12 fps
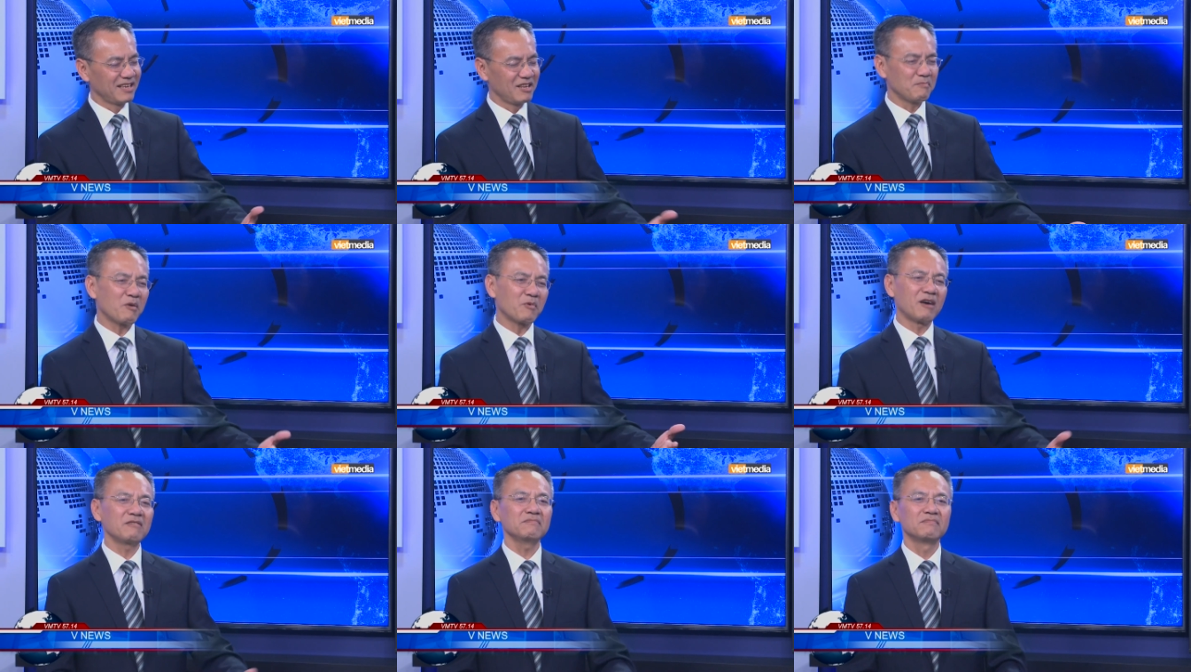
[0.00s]
nhưng mà
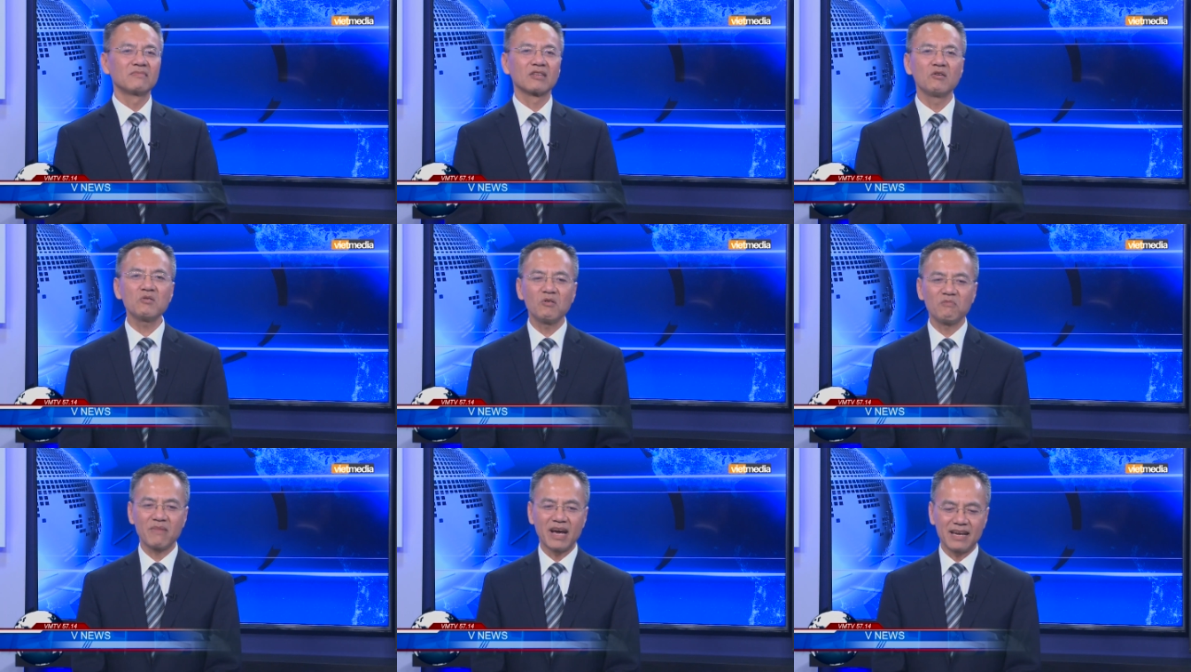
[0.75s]
bỏ cuối
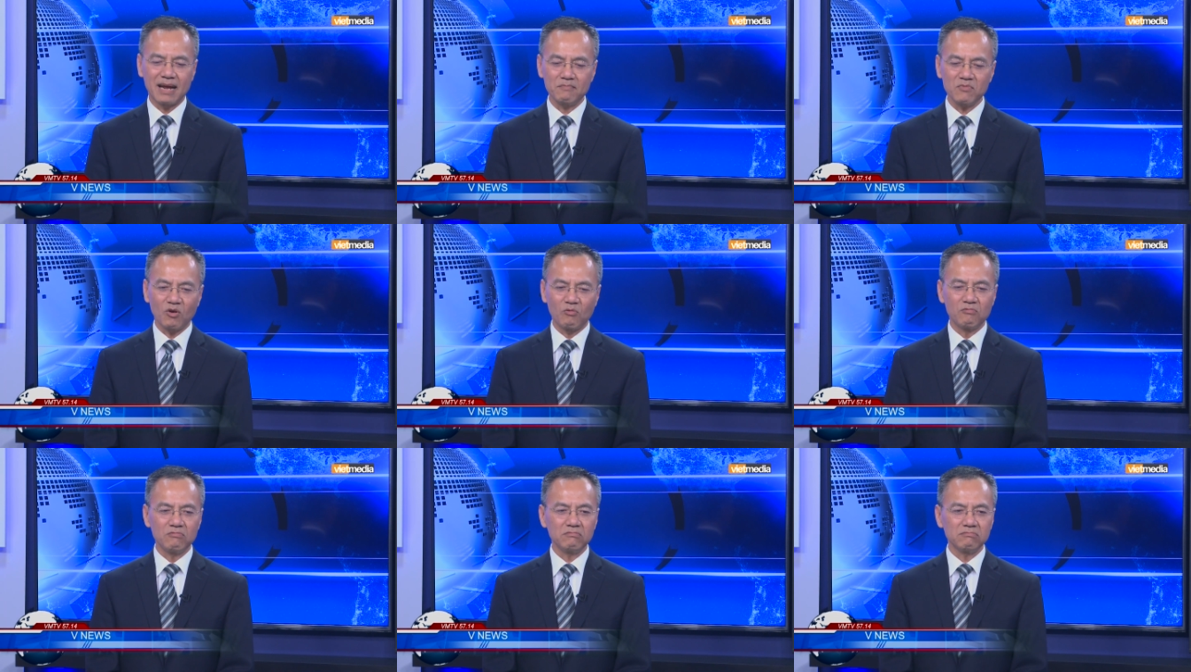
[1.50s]
cùng mẹ nắm
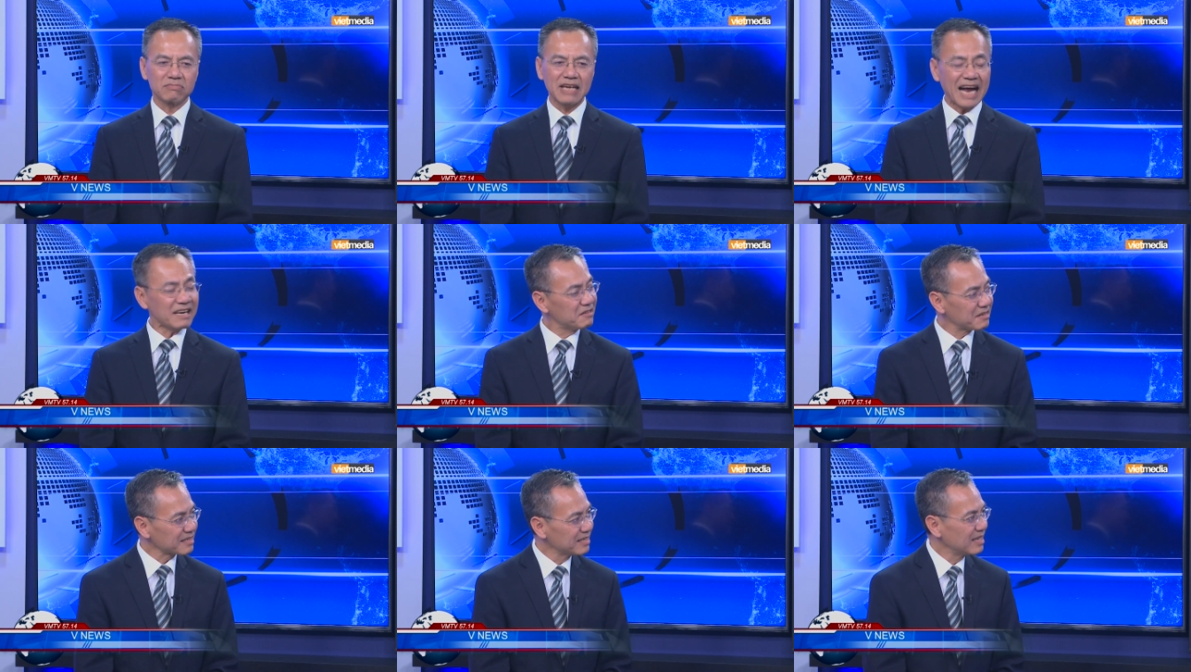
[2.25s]
cũng thắng
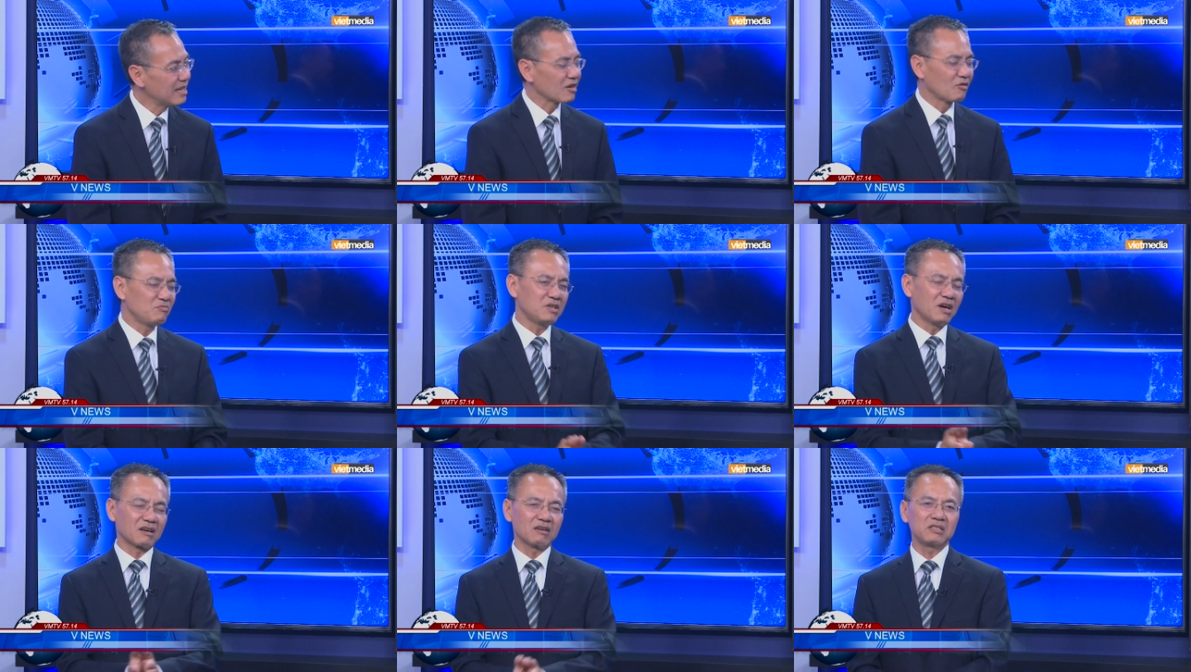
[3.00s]
được cũng
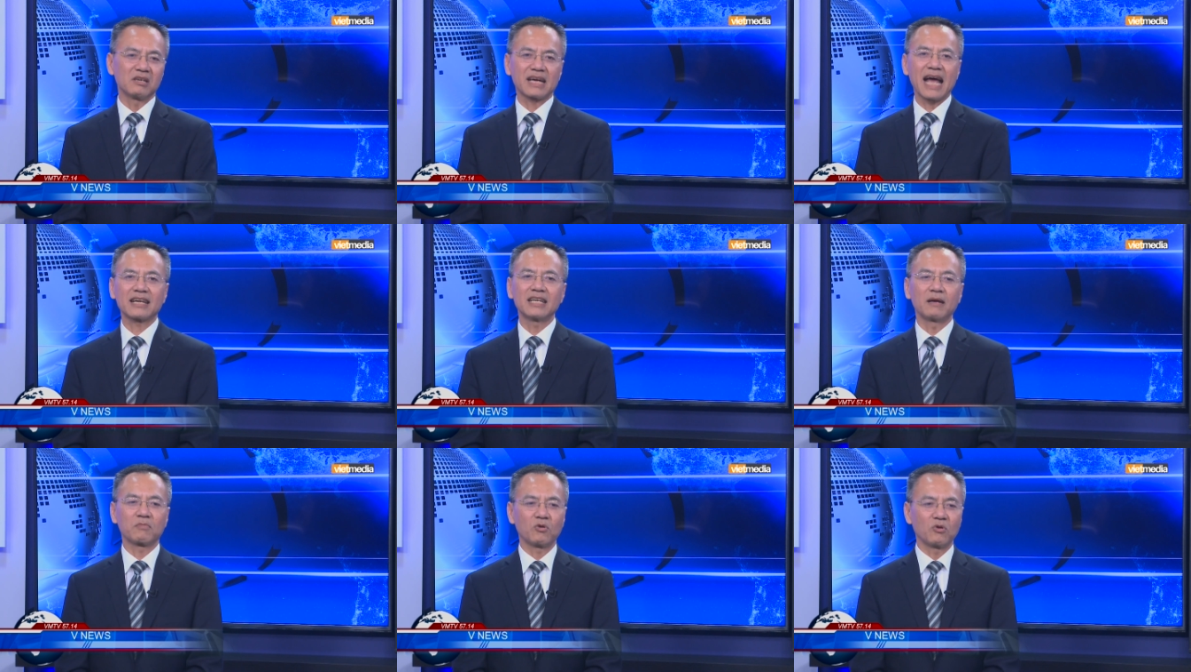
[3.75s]
nhờ có sự can
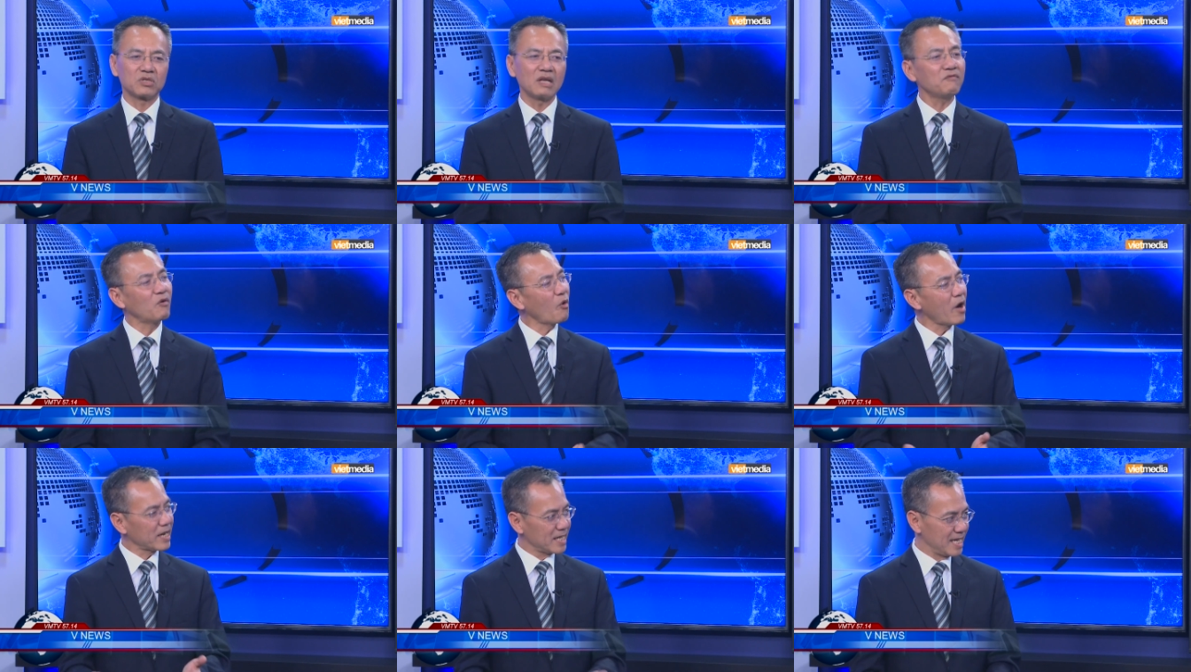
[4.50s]
thiệp của chính phủ
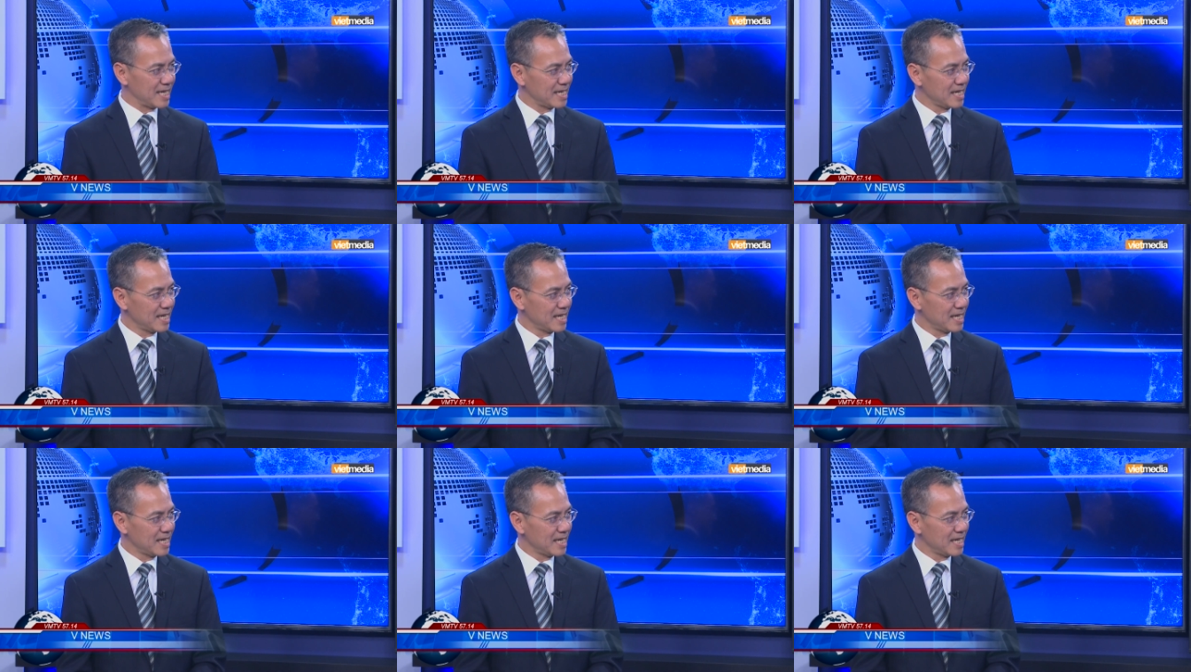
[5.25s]
Hoa Kỳ